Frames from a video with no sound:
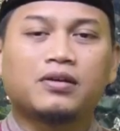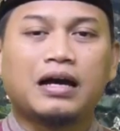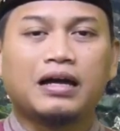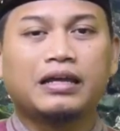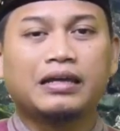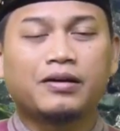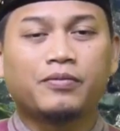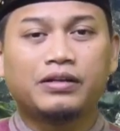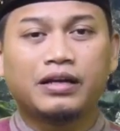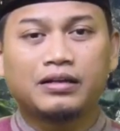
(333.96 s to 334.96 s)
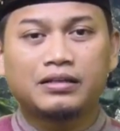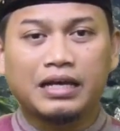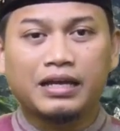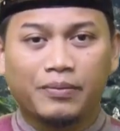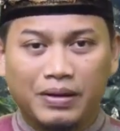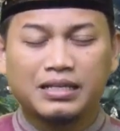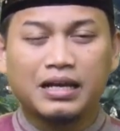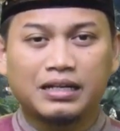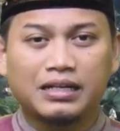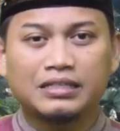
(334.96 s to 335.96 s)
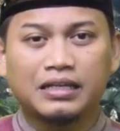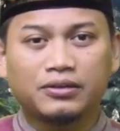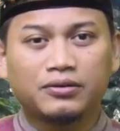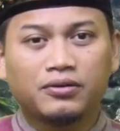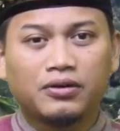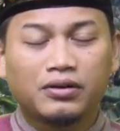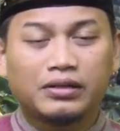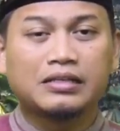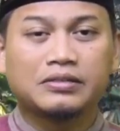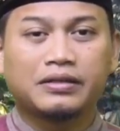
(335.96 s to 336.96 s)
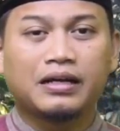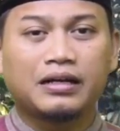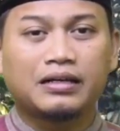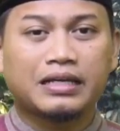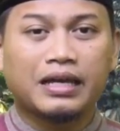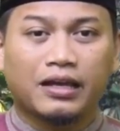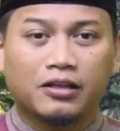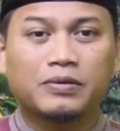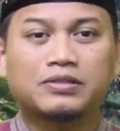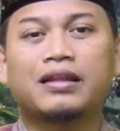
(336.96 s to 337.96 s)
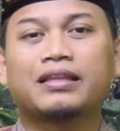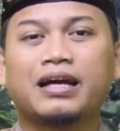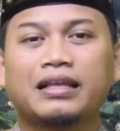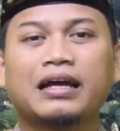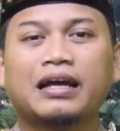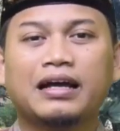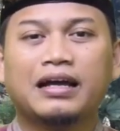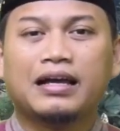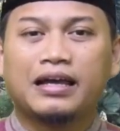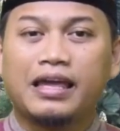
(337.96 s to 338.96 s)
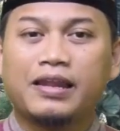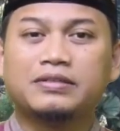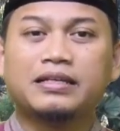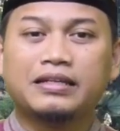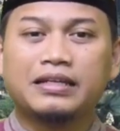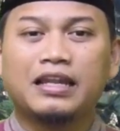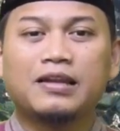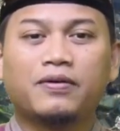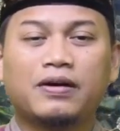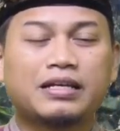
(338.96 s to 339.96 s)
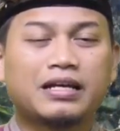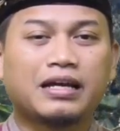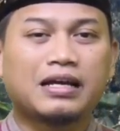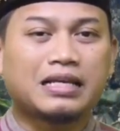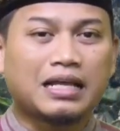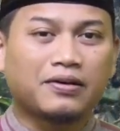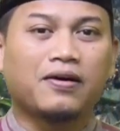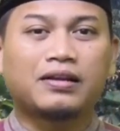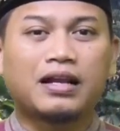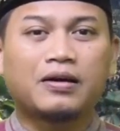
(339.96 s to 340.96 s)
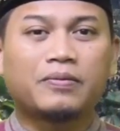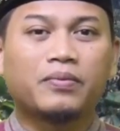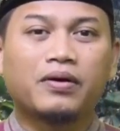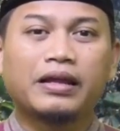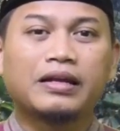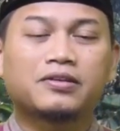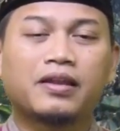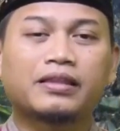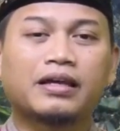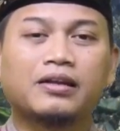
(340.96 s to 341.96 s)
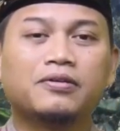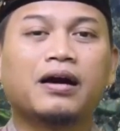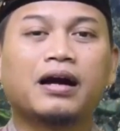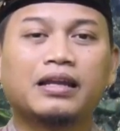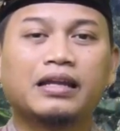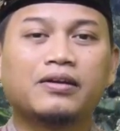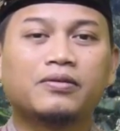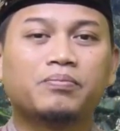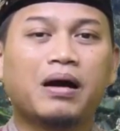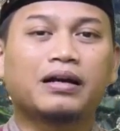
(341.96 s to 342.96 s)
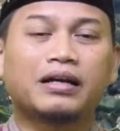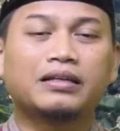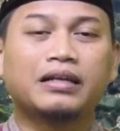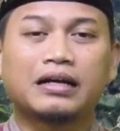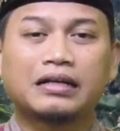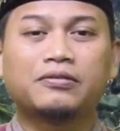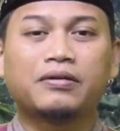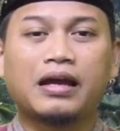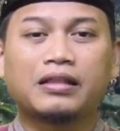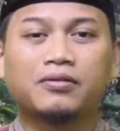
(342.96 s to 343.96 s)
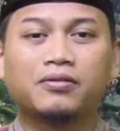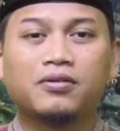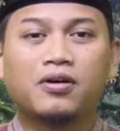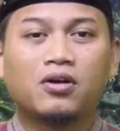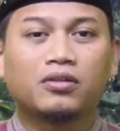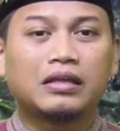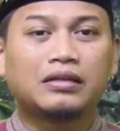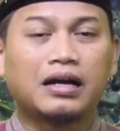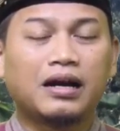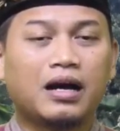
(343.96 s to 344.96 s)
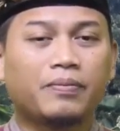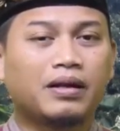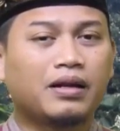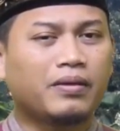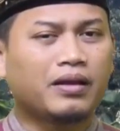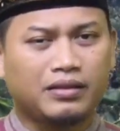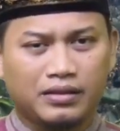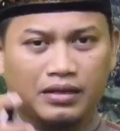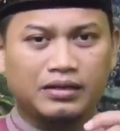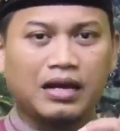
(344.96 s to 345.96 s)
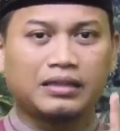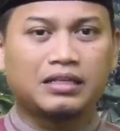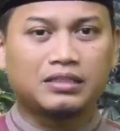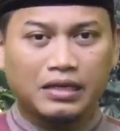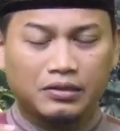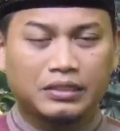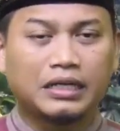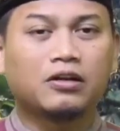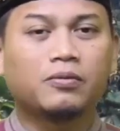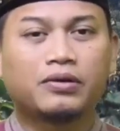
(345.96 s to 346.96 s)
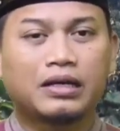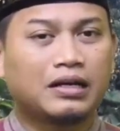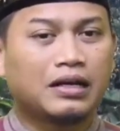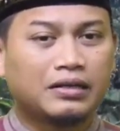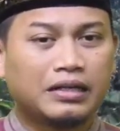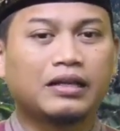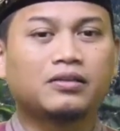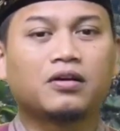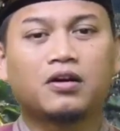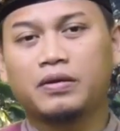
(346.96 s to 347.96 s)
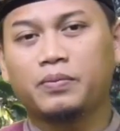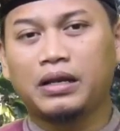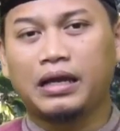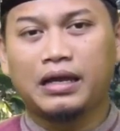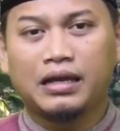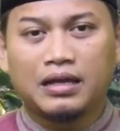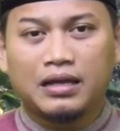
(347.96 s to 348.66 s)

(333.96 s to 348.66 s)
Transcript: alaihi kemudian saya masih ada di situ dan juga saya ikut mensolatkannya ini menjadi dalil bahwasanya satu orang boleh disolatkan dua kali bahkan yang kedua itu tidak apa namanya ketika di atas dia sudah dikuburkan dan itu hukumnya boleh